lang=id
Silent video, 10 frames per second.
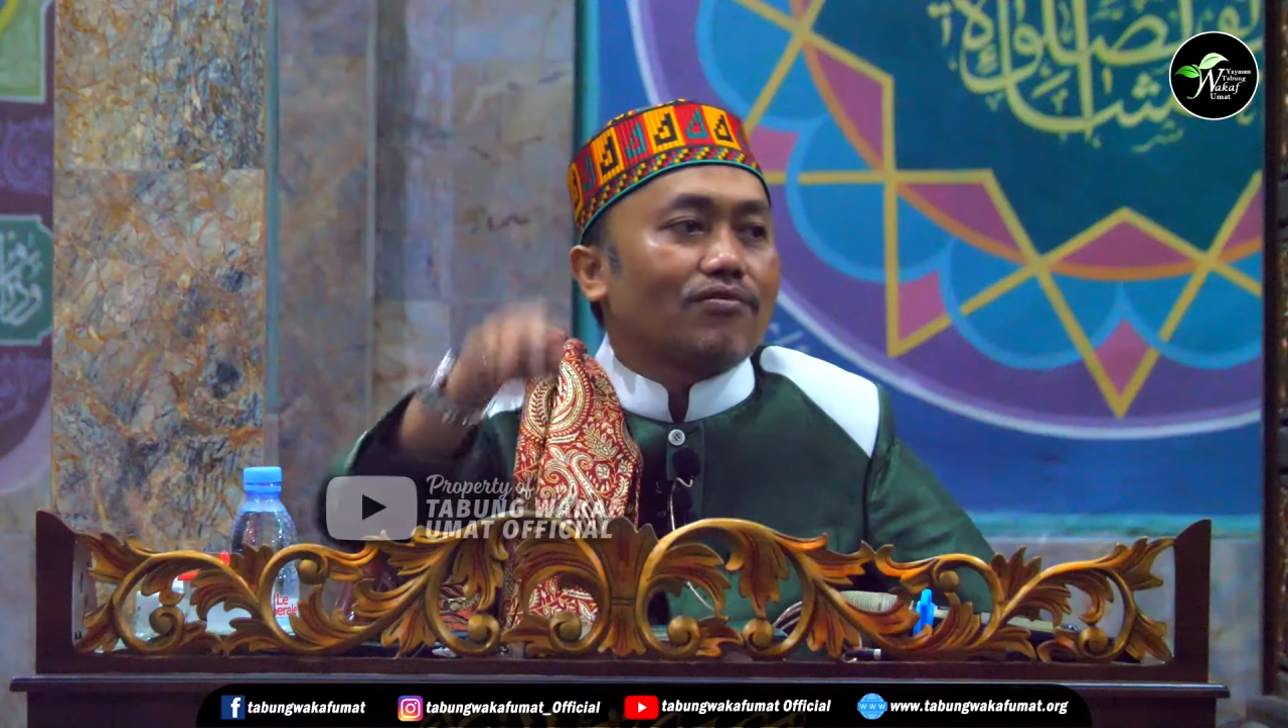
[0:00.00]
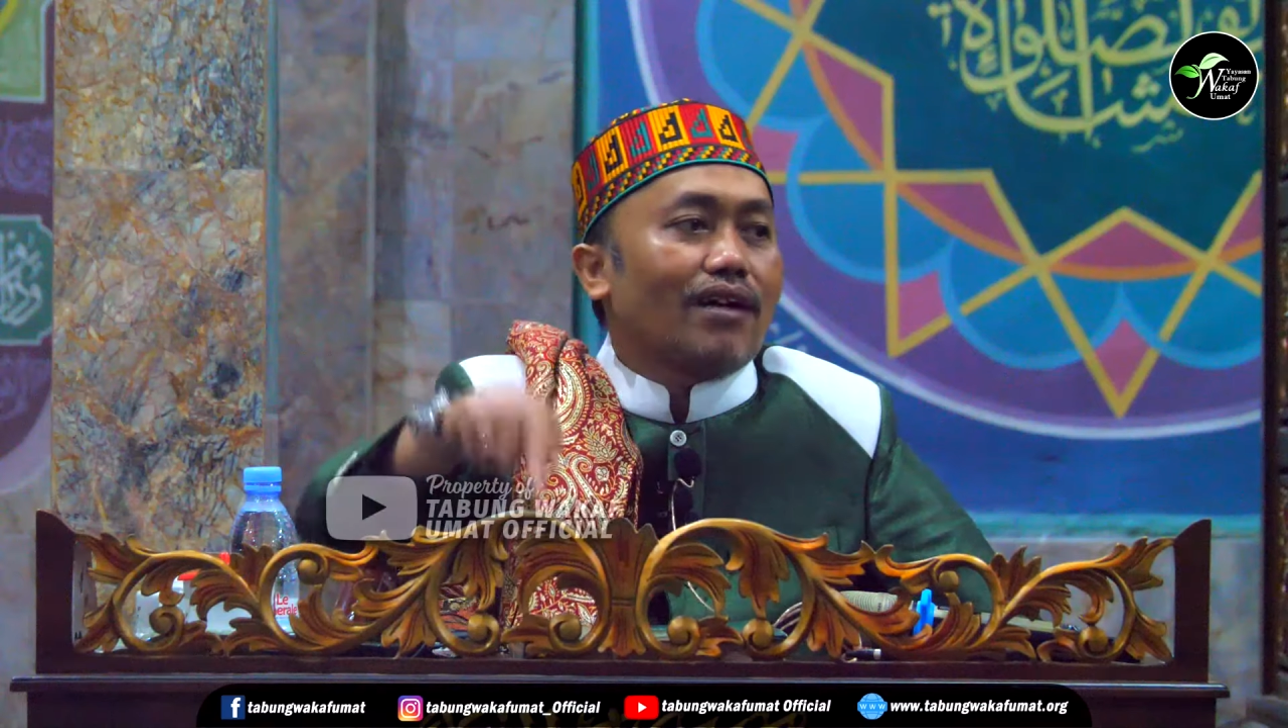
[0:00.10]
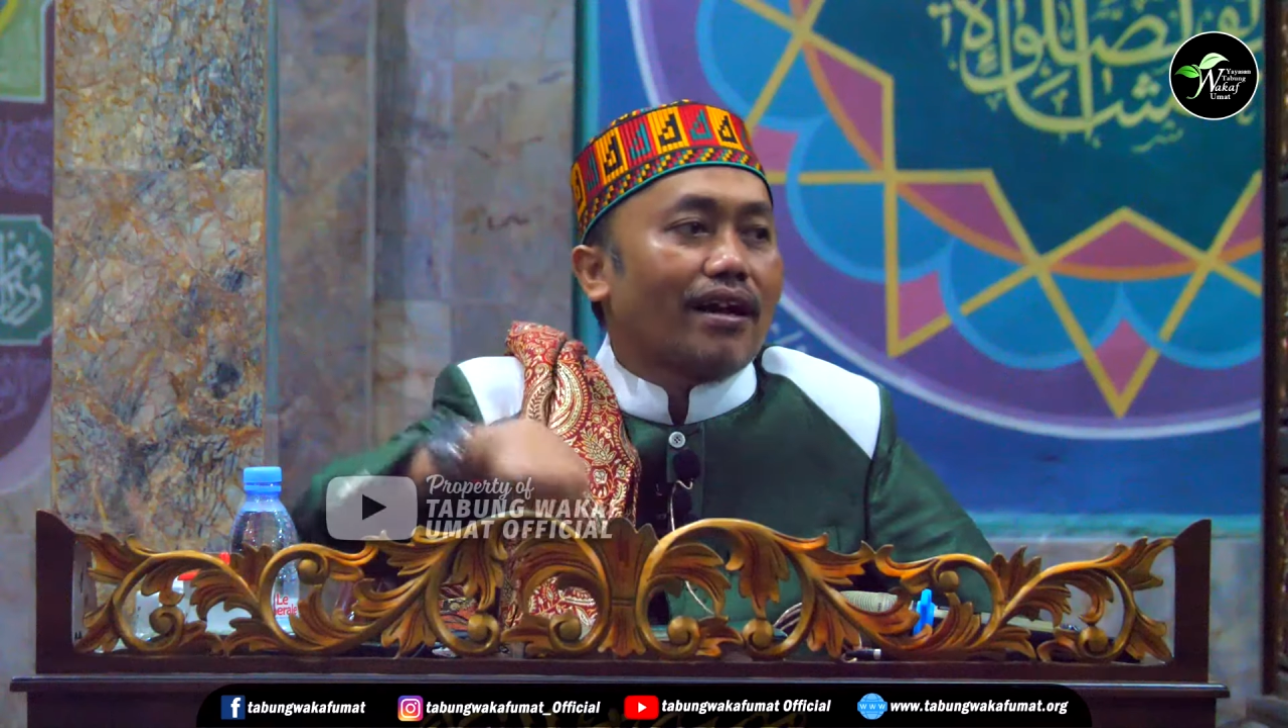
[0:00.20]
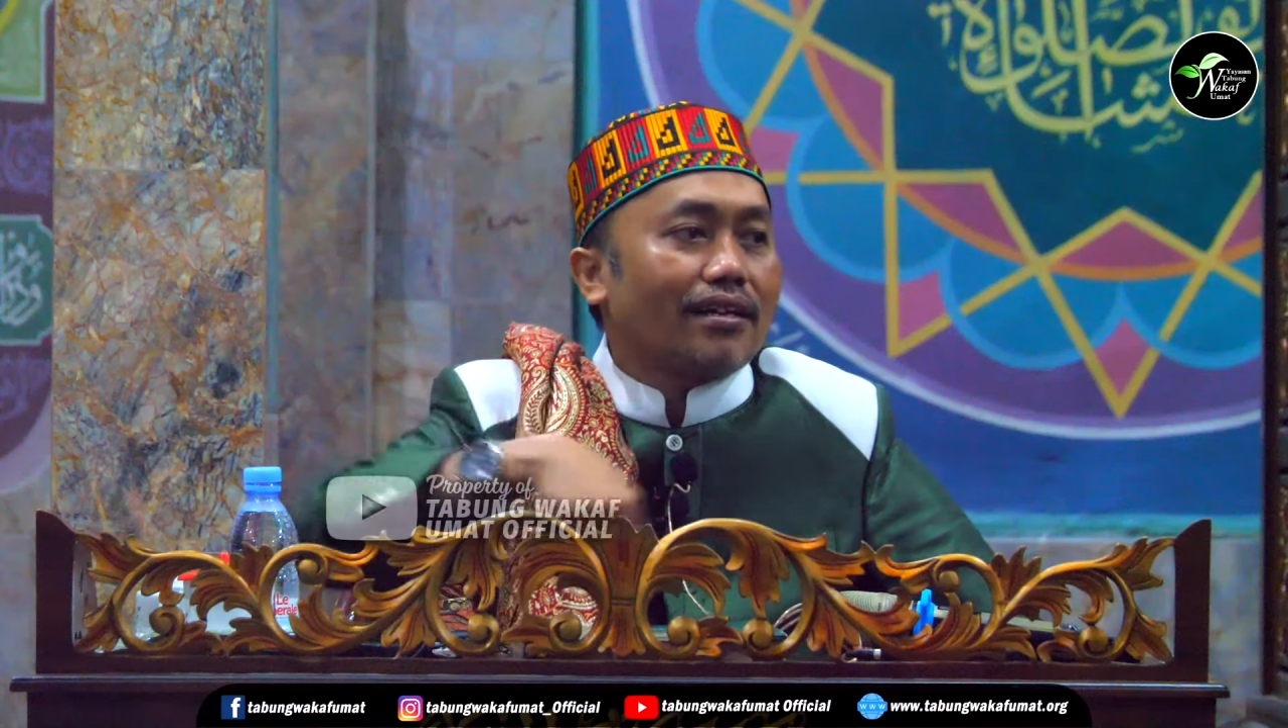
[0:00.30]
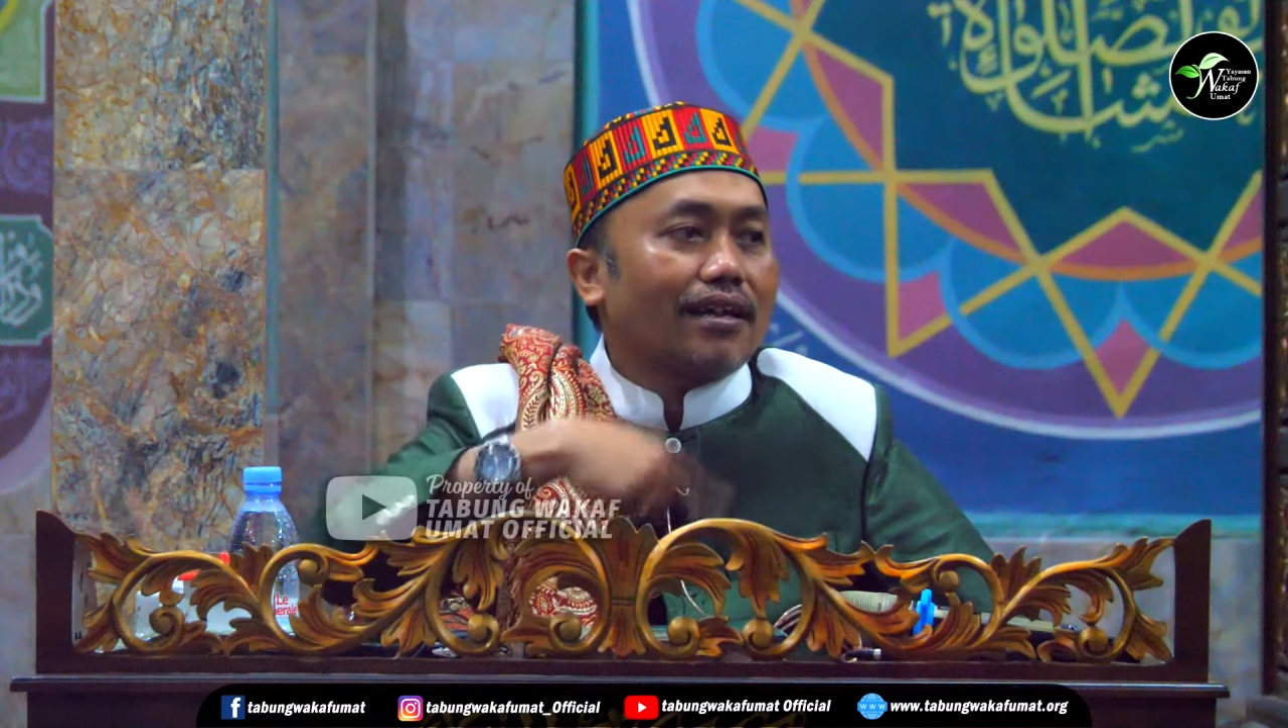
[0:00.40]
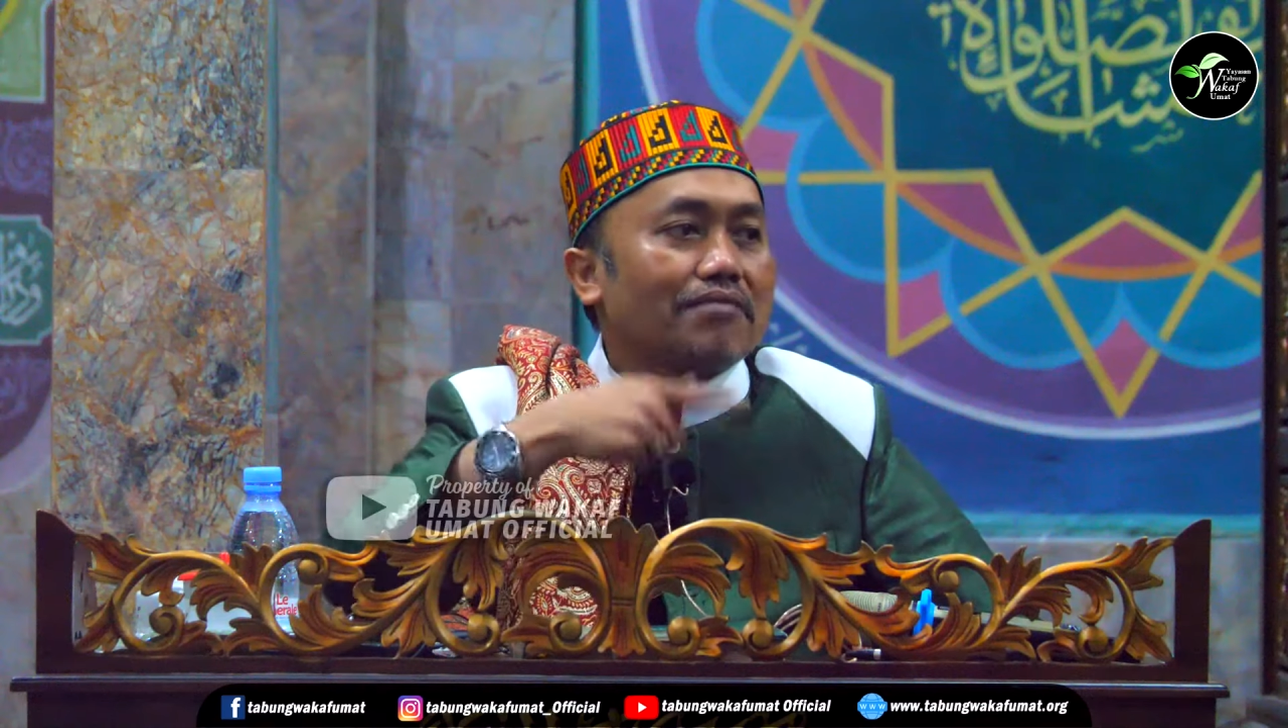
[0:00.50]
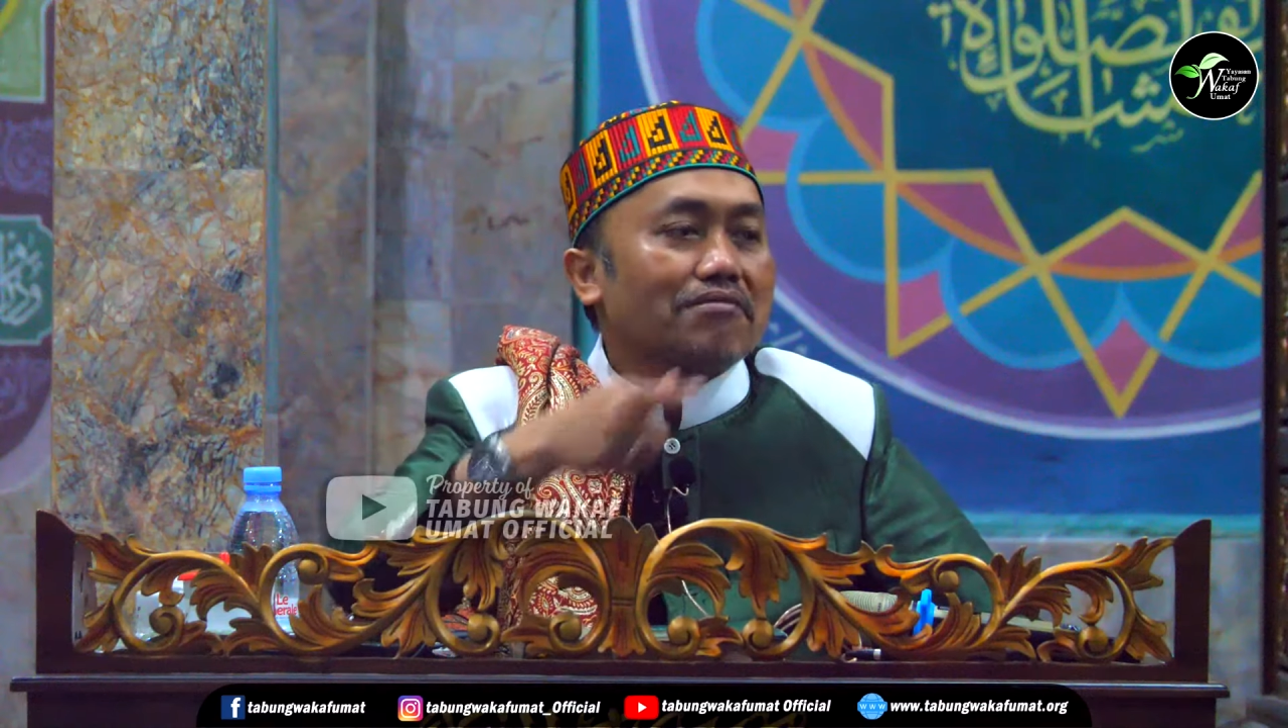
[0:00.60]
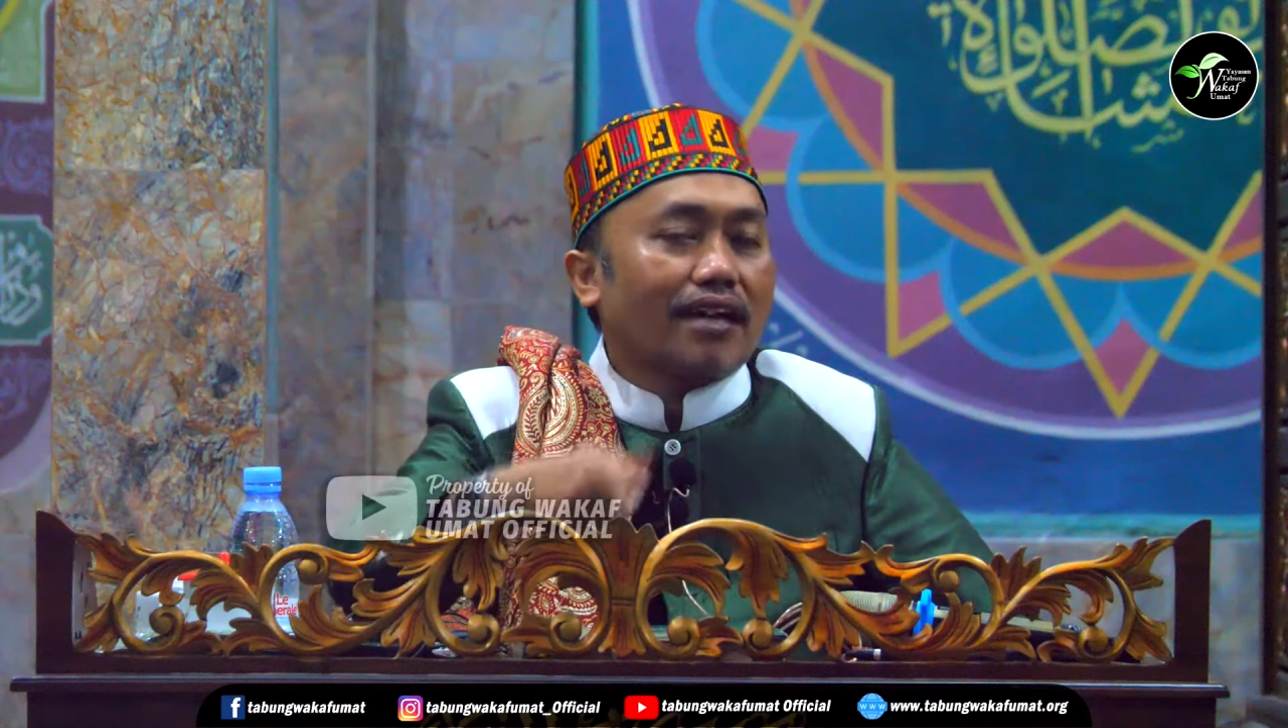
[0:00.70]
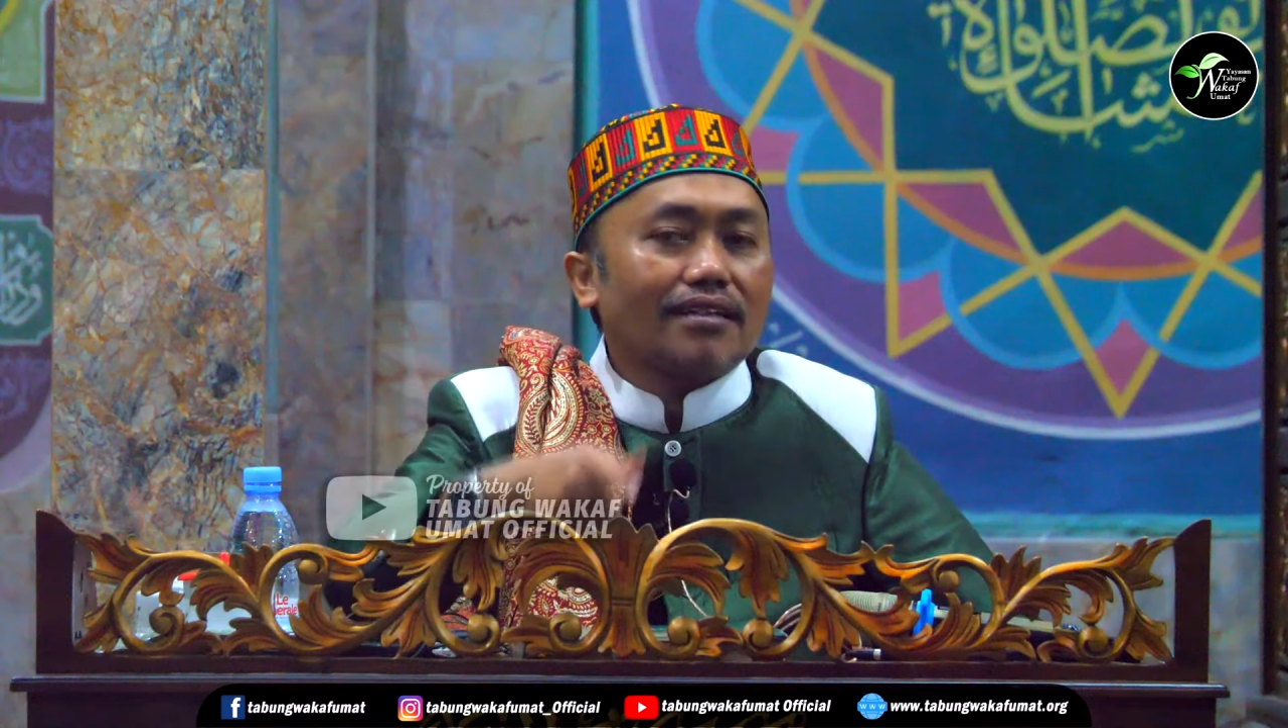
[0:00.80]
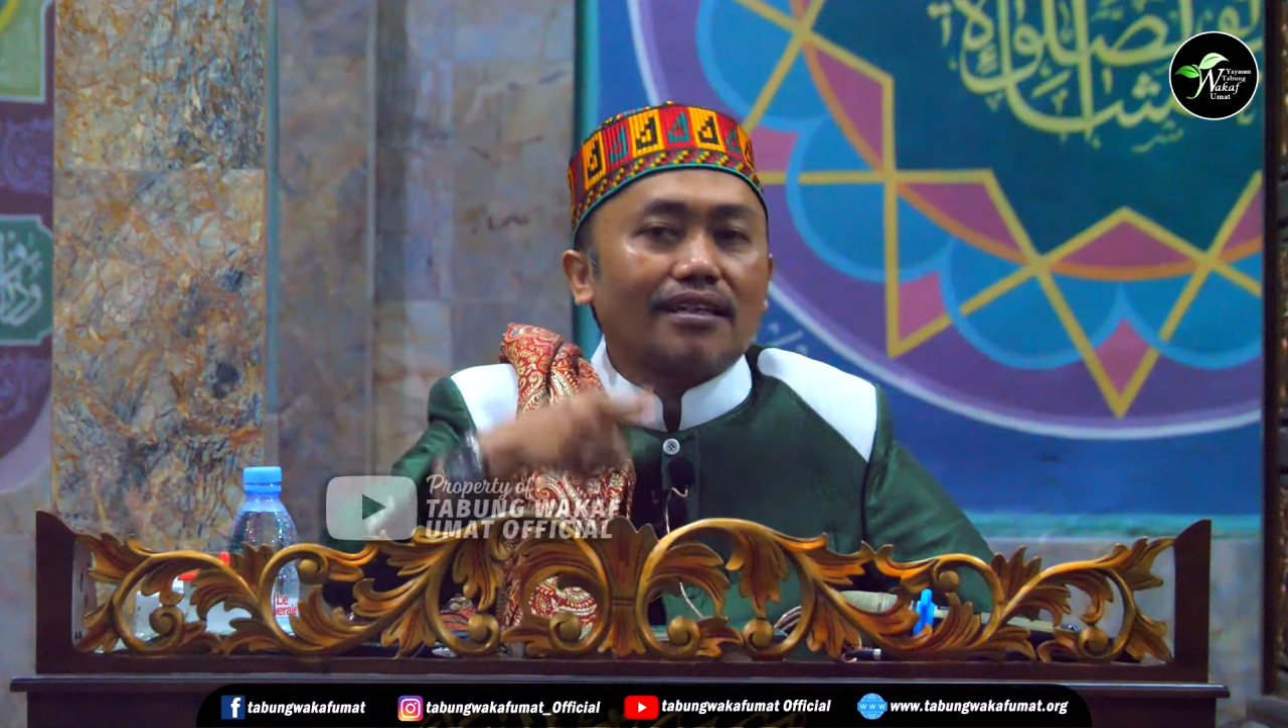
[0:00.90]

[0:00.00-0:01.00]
ruangan Al-Quran